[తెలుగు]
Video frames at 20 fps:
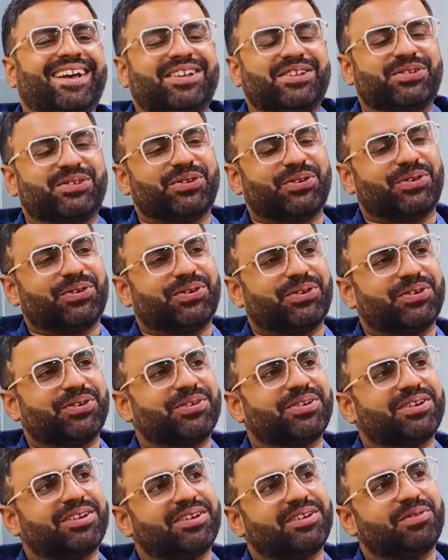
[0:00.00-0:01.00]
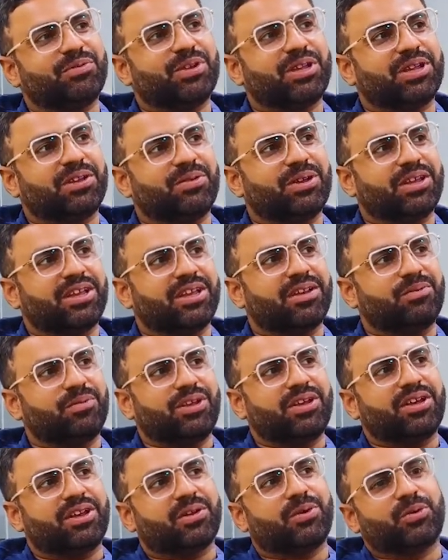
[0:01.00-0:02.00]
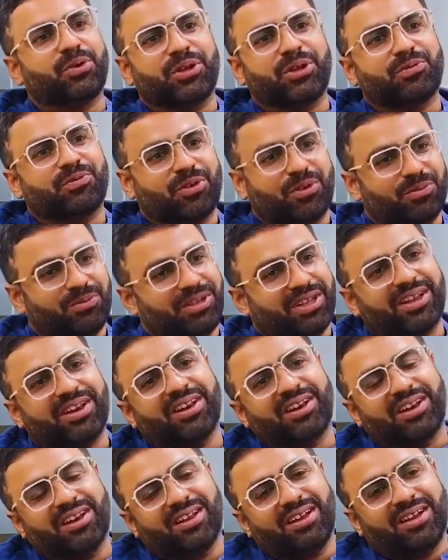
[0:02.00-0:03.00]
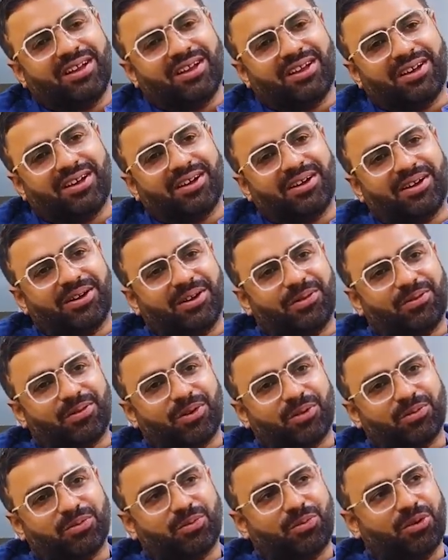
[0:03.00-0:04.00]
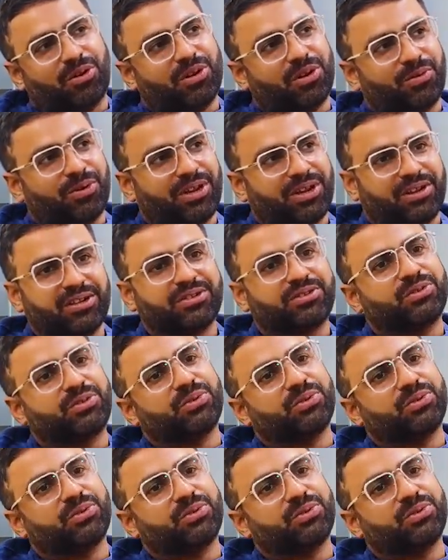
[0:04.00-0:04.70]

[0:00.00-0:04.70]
మేము కొనుక్కున్నాము ఆ తర్వాత దాని మీద బిజినెస్ చేయడం మొదలుపెట్టాము నలభై